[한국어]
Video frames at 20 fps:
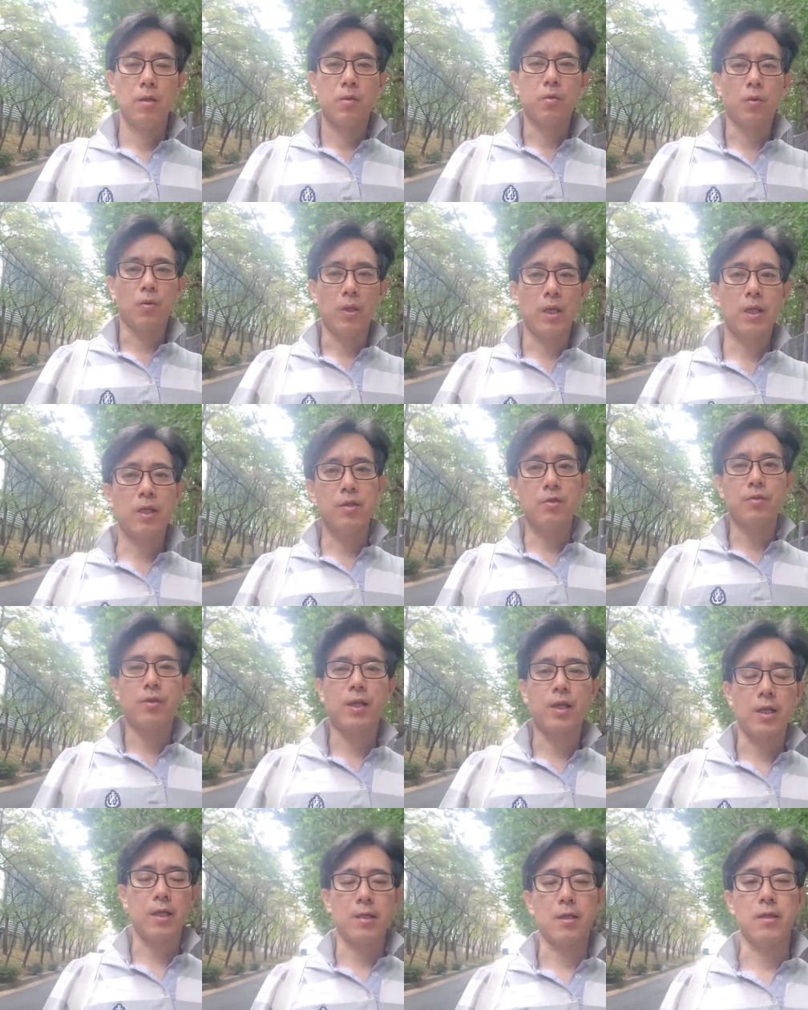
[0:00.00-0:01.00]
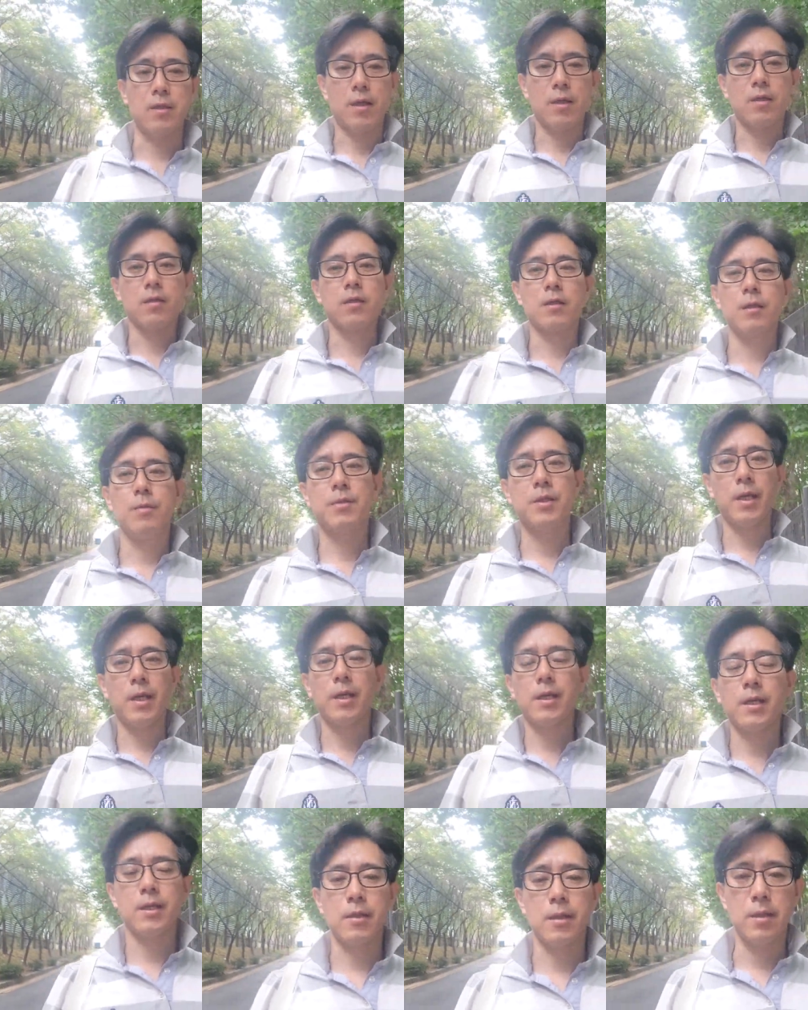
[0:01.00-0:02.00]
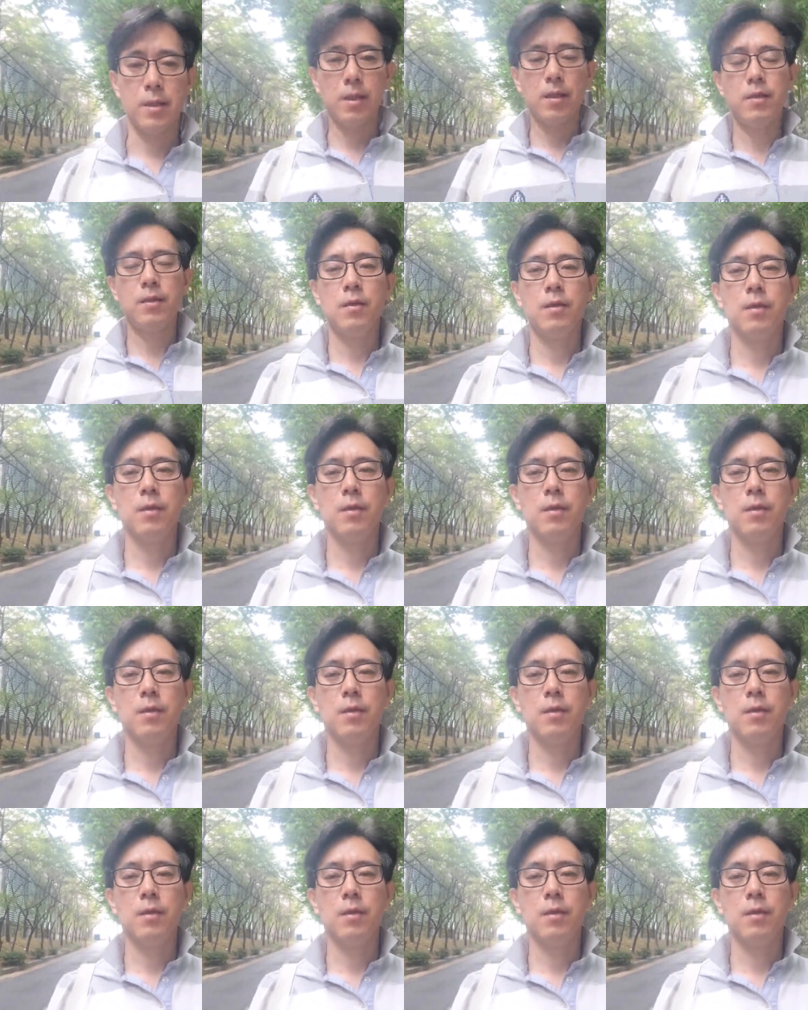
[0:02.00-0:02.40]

돈 아낄 줄 알아야 된다 금금절약해야 된다